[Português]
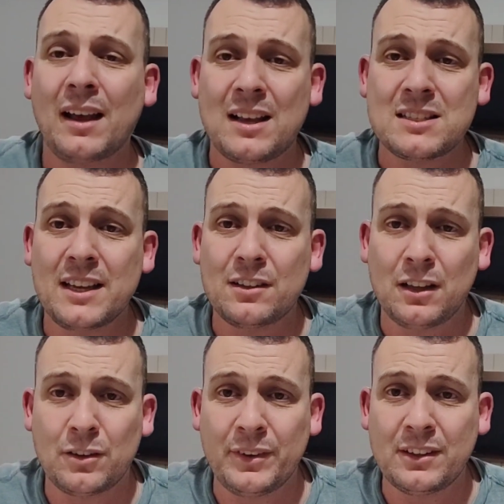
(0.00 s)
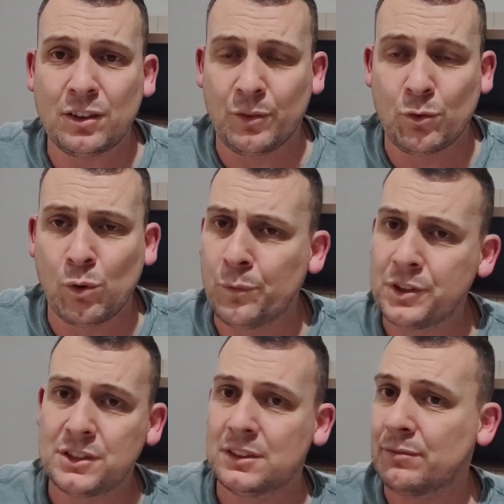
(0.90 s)
que era aceito na 99
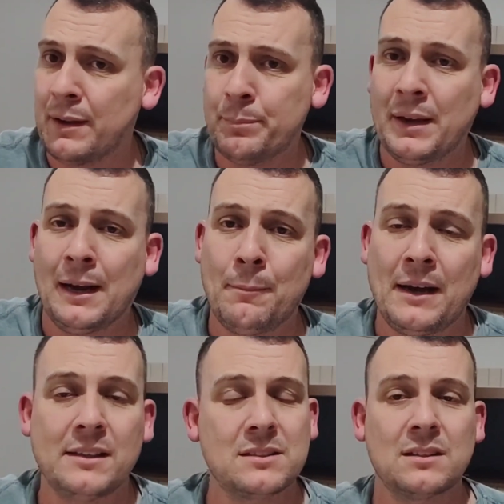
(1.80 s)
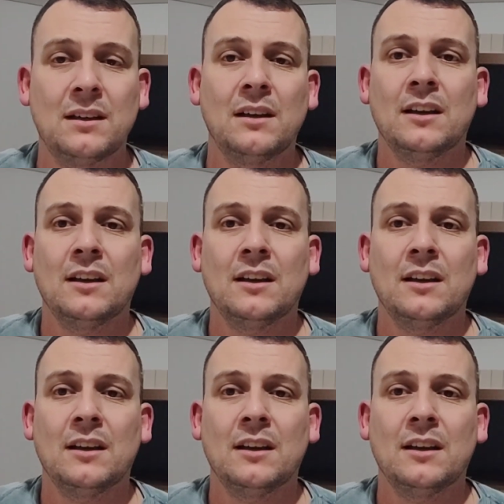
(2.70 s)
Comfort não vai pegar mais.